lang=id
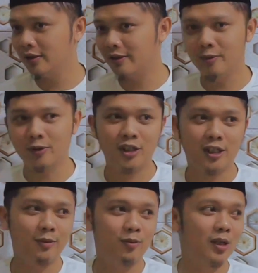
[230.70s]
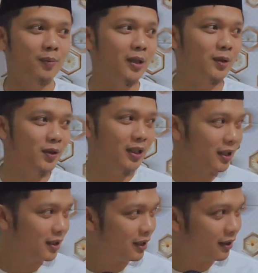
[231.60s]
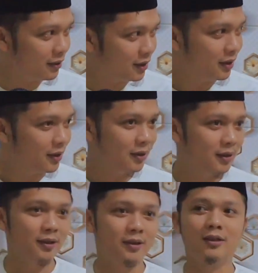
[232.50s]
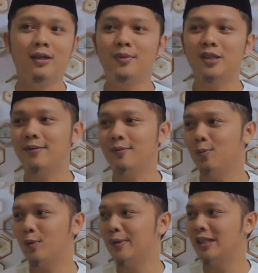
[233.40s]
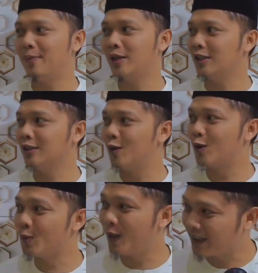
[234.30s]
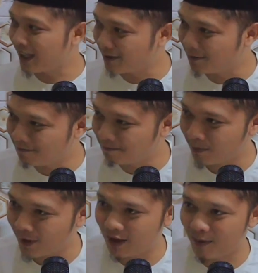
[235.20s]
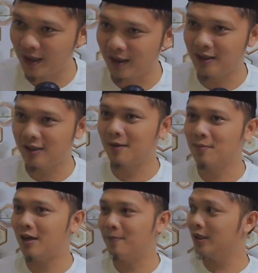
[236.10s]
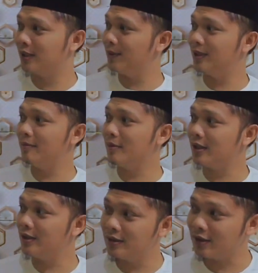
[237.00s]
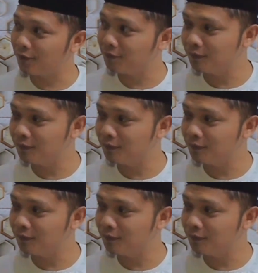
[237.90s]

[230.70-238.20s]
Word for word: Kemudian dibuat patung katanya dia mendapatkan kehormatan karena mati di dalam Ka'bah tapi dalam keadaan zina.